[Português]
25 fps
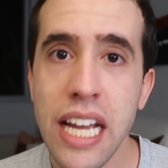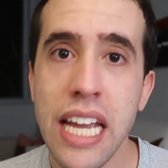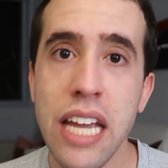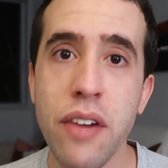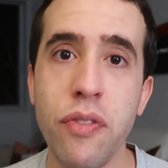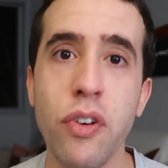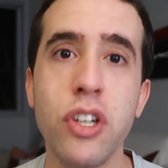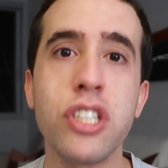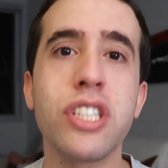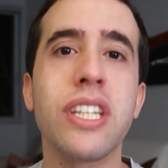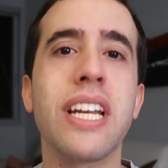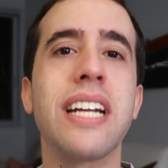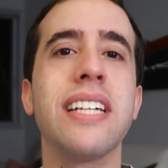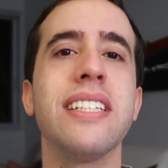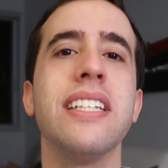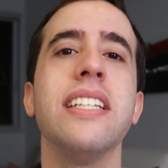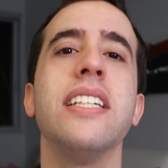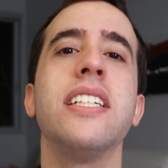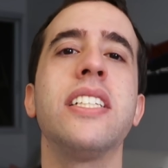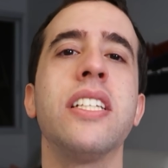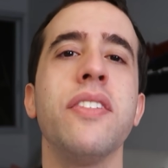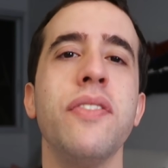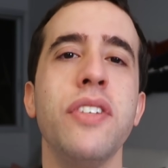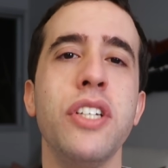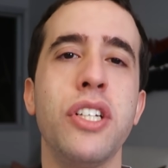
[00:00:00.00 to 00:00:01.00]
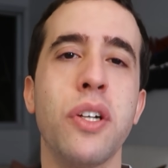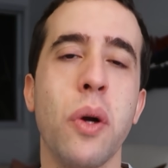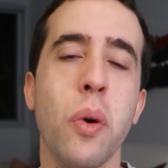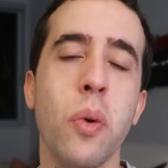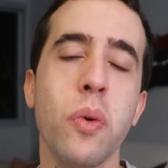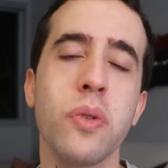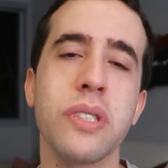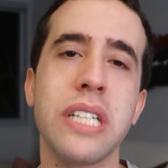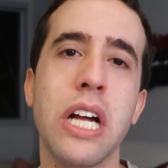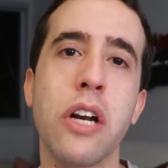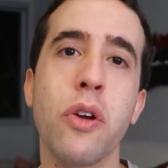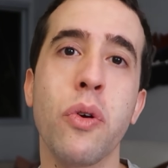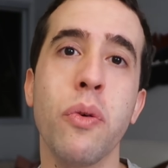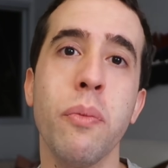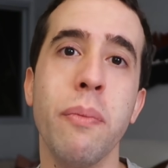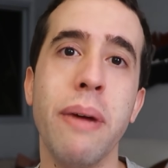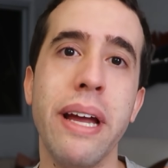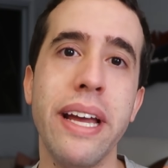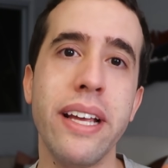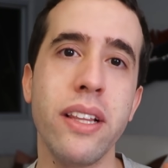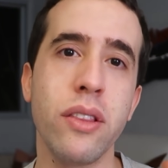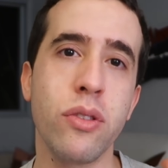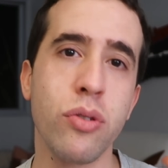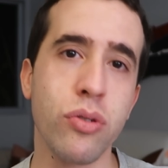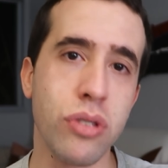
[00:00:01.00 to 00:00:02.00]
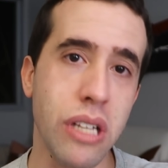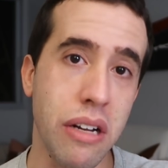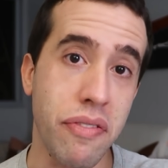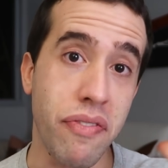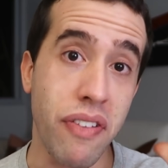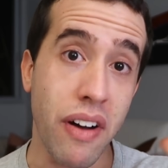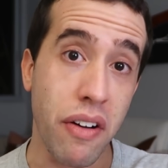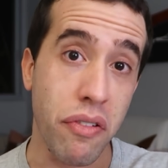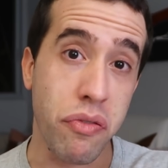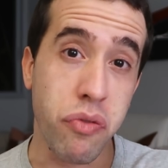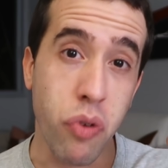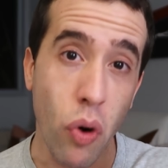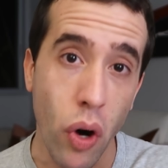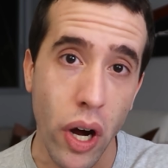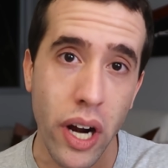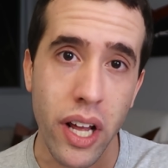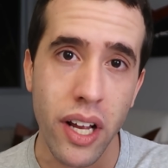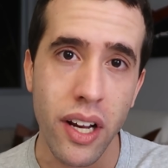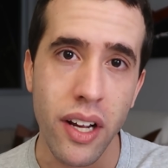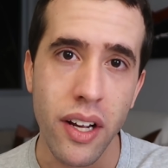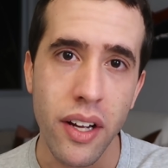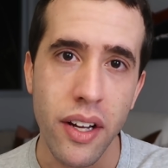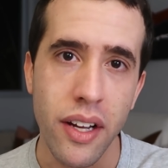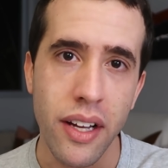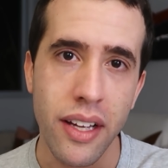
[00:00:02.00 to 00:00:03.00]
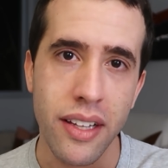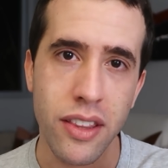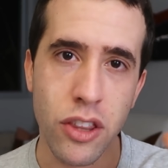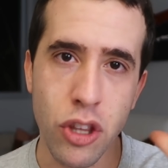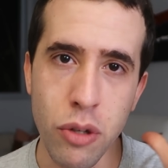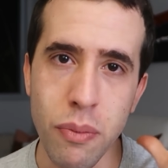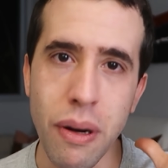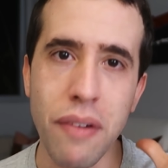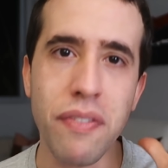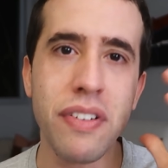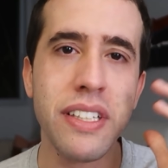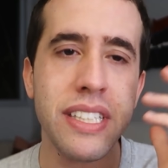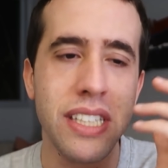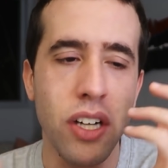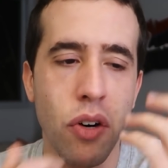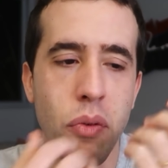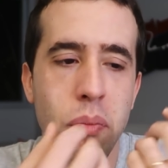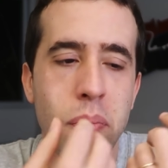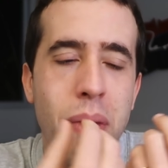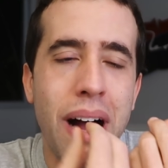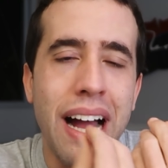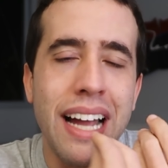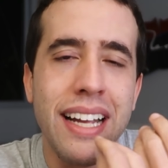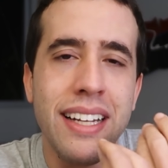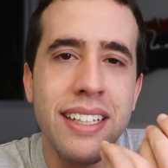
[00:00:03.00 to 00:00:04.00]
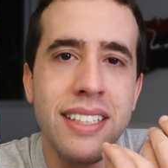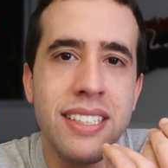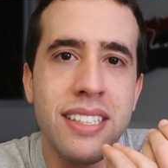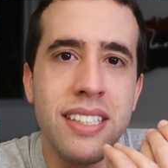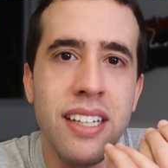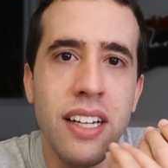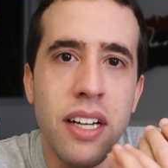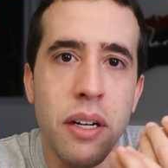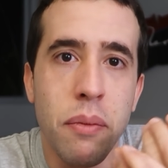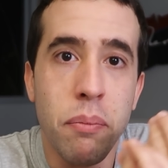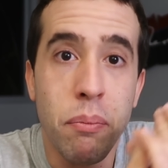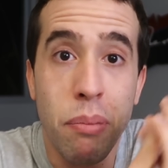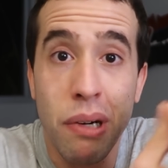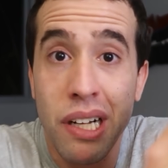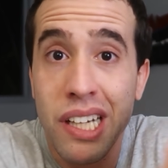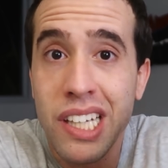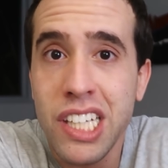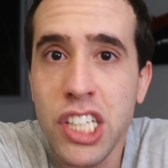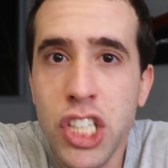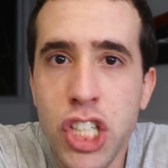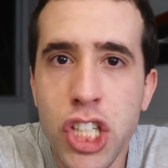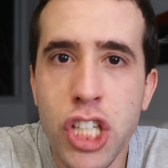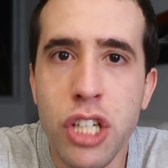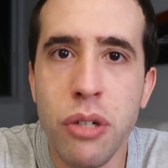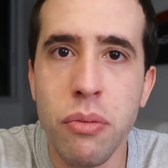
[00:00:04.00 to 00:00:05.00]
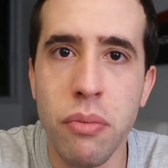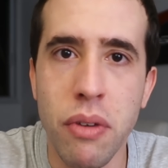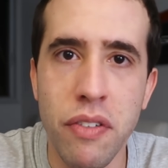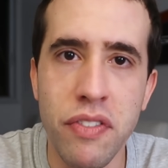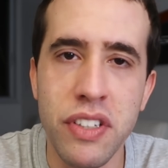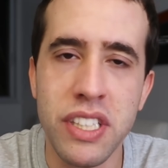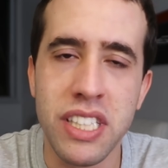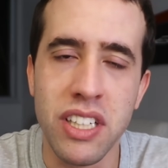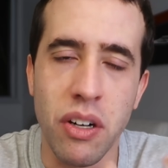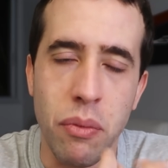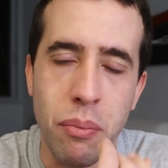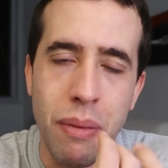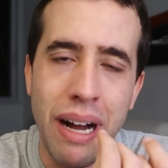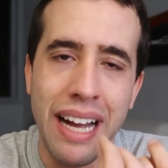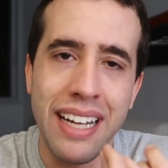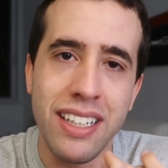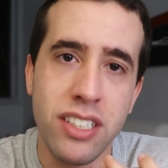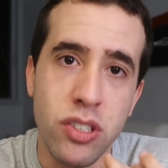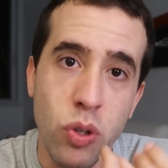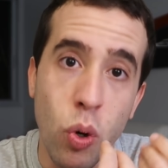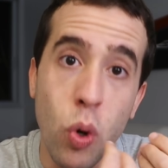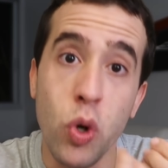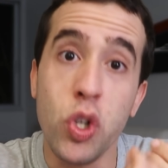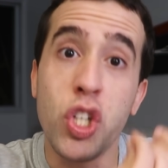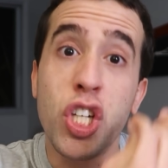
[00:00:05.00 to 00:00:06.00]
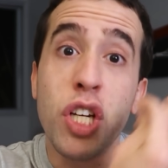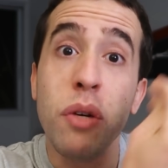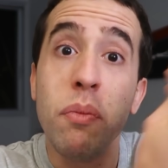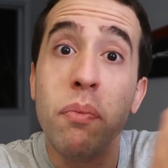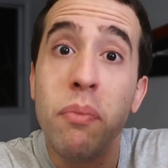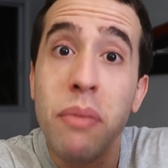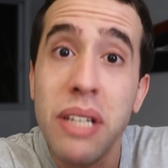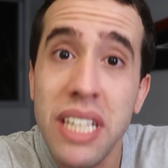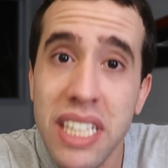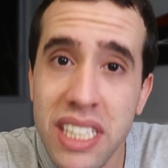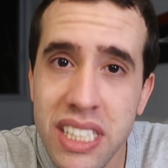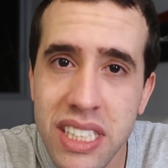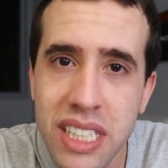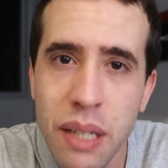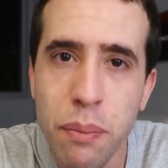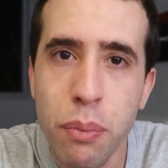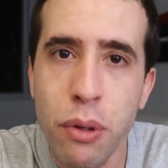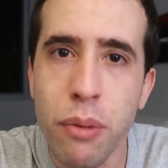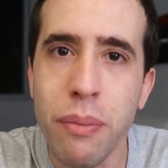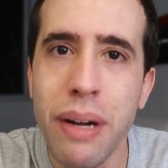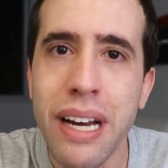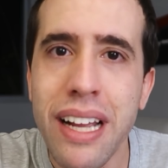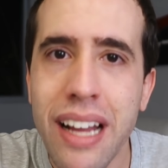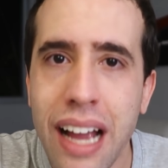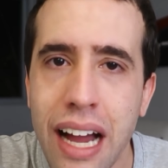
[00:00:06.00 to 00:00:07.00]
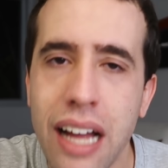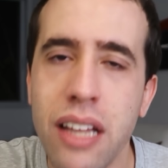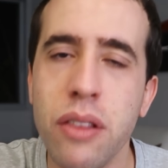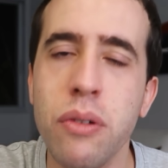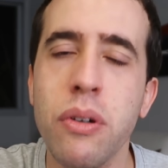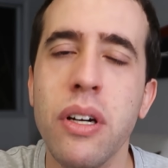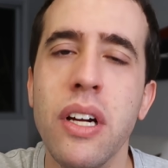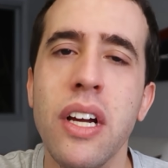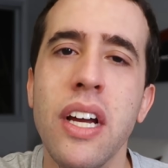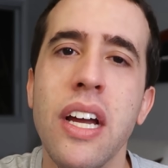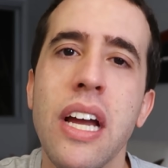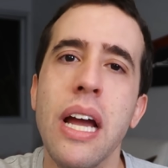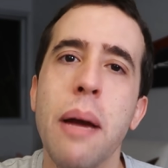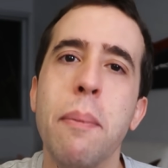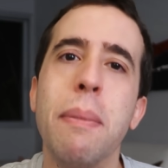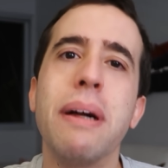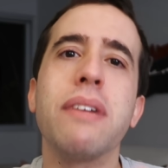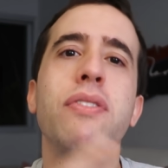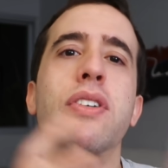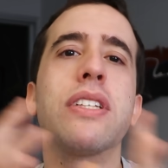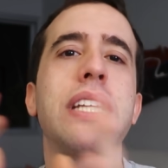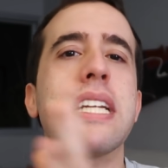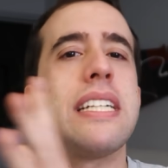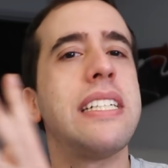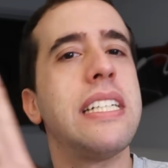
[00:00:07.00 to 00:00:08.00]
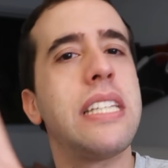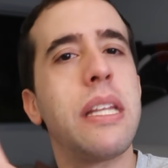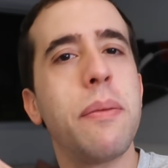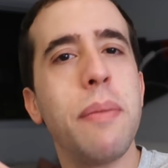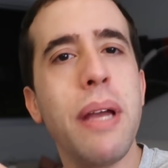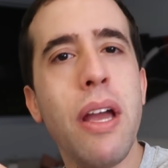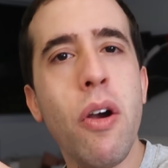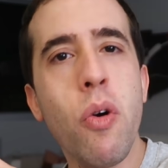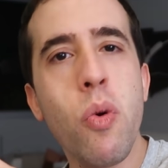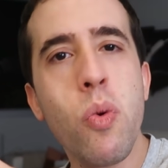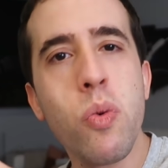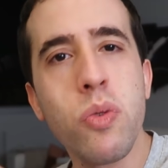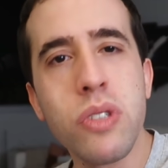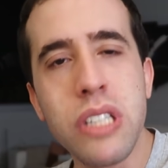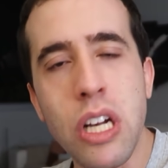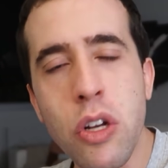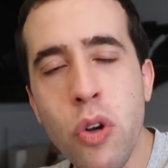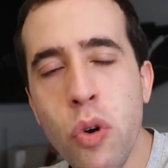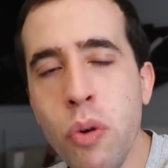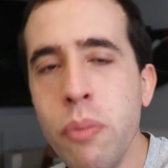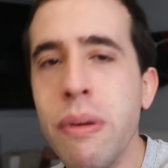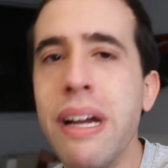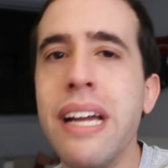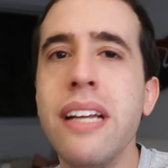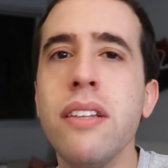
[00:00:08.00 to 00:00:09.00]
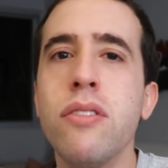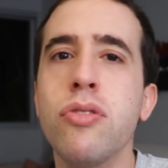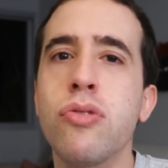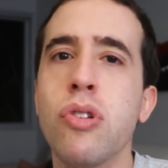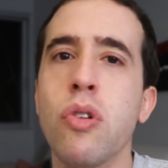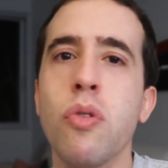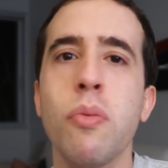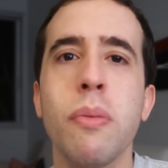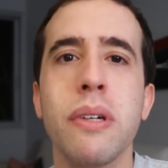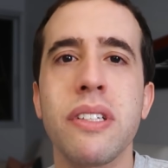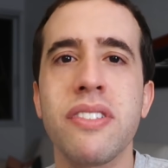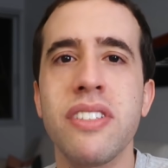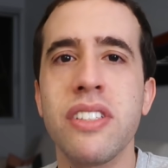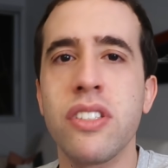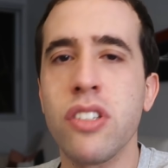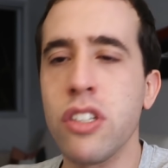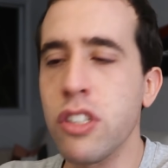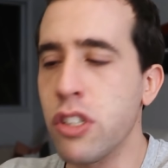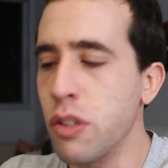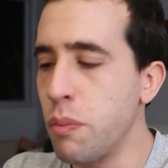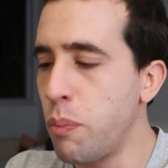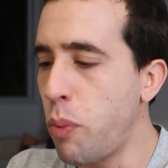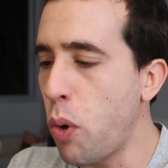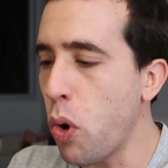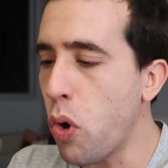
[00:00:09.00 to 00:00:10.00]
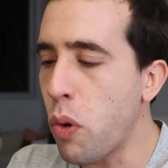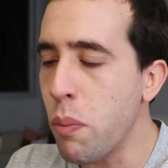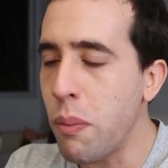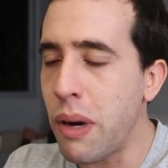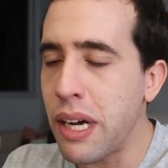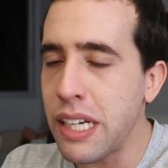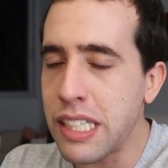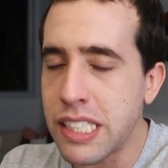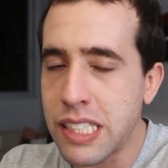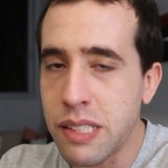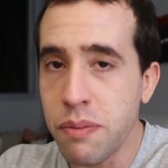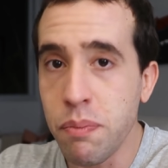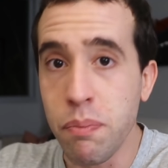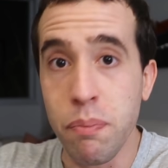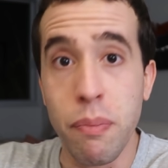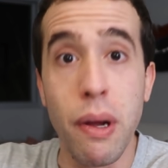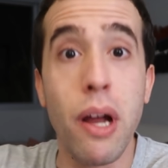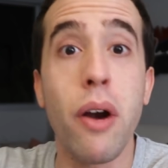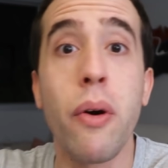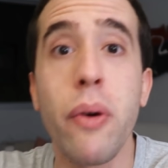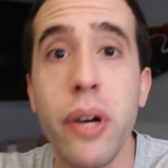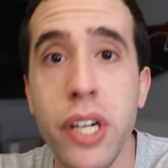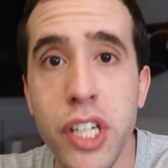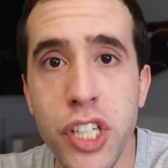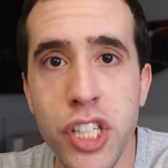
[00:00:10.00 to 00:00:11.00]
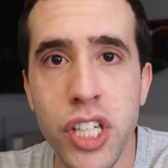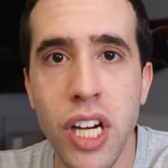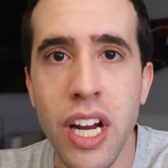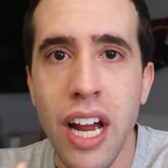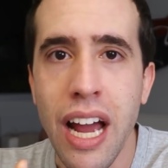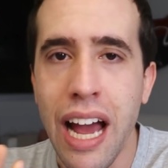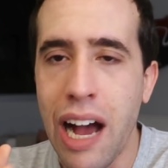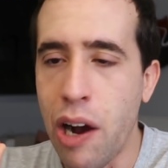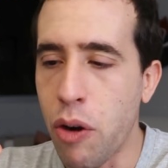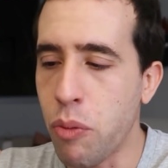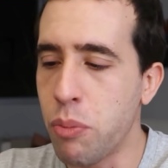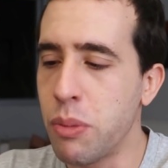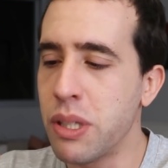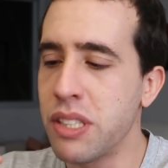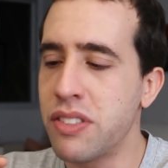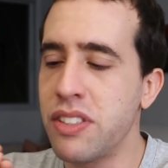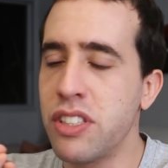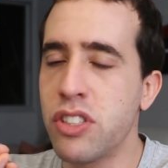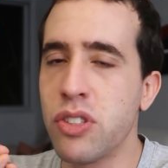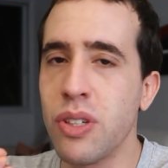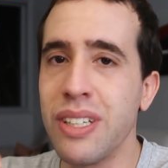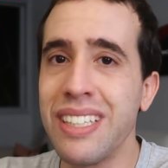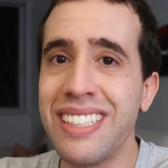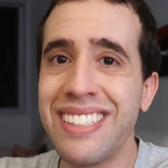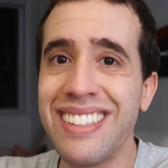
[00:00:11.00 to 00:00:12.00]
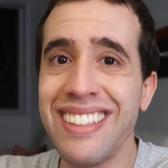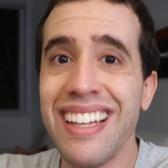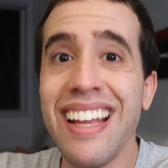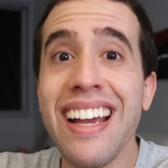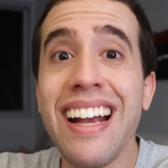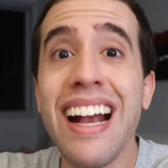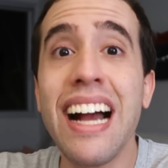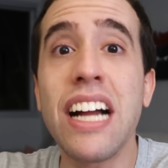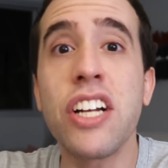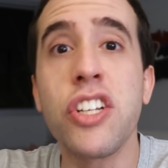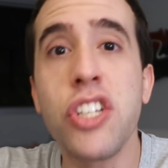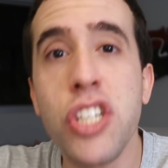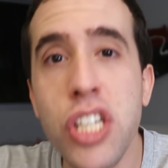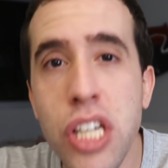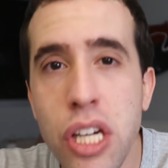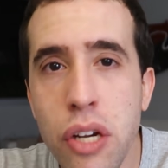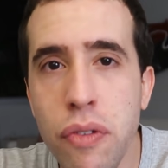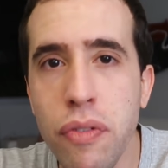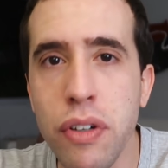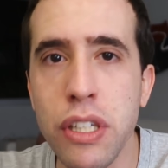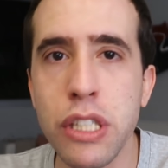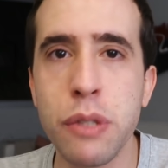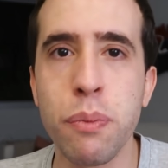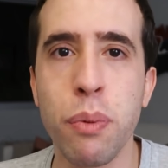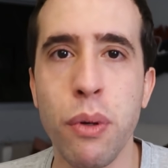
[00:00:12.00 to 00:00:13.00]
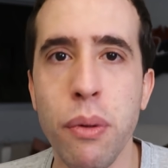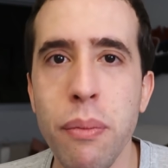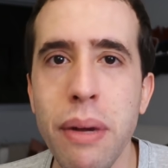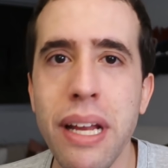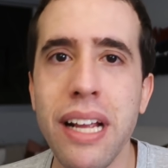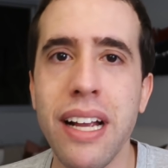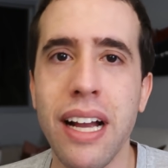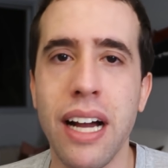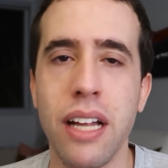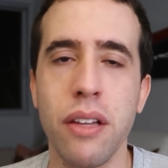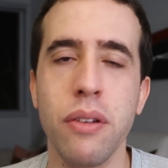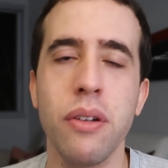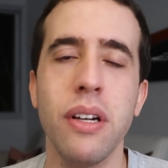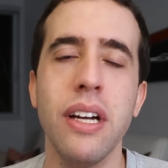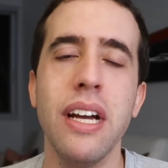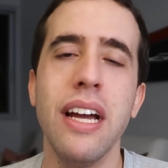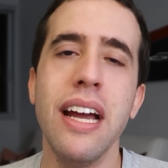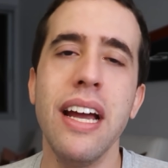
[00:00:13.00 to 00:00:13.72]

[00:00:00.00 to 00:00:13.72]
E vou te trazer nesse vídeo alguns argumentos a favor de uma visão mais bullish, uma visão mais otimista para o mercado, mas vou trazer também alguns argumentos, algumas visões um pouco mais bearish, algumas visões negativas para o mercado.